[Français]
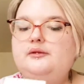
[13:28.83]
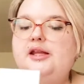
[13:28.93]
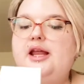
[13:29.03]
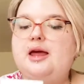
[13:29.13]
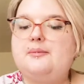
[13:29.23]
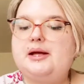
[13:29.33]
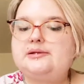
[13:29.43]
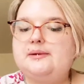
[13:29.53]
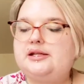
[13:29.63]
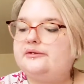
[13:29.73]
Il y a la base
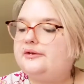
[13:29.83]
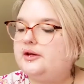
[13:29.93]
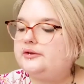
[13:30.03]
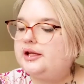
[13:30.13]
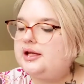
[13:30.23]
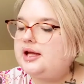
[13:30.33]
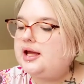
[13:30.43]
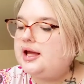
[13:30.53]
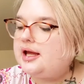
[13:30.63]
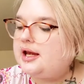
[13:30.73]
matifiante
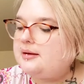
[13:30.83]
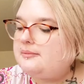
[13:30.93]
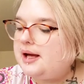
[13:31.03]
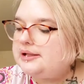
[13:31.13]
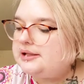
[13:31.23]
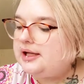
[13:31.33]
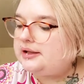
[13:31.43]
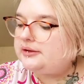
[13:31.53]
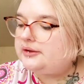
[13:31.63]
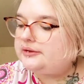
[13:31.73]
et la base
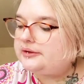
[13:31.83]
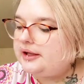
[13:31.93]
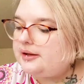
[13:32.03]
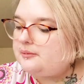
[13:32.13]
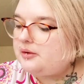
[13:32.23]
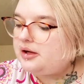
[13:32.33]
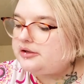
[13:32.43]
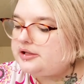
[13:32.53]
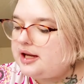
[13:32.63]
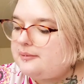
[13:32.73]
hydratante et moi
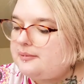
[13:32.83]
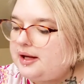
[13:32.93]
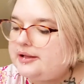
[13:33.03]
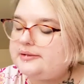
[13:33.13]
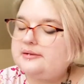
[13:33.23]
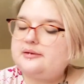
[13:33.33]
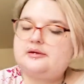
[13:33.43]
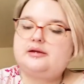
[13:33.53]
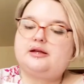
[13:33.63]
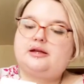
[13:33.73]
j'ai la base
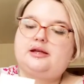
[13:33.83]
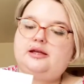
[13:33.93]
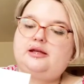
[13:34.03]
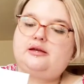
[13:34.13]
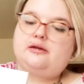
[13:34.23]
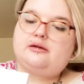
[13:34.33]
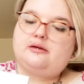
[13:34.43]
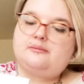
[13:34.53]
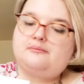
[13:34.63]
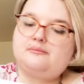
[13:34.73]

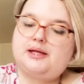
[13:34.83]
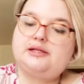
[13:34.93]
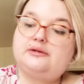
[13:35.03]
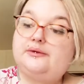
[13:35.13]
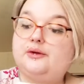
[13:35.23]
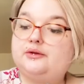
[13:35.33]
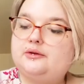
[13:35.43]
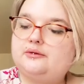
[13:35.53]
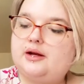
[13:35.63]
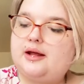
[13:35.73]
euh, matifiante,
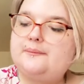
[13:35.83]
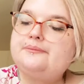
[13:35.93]
voilà.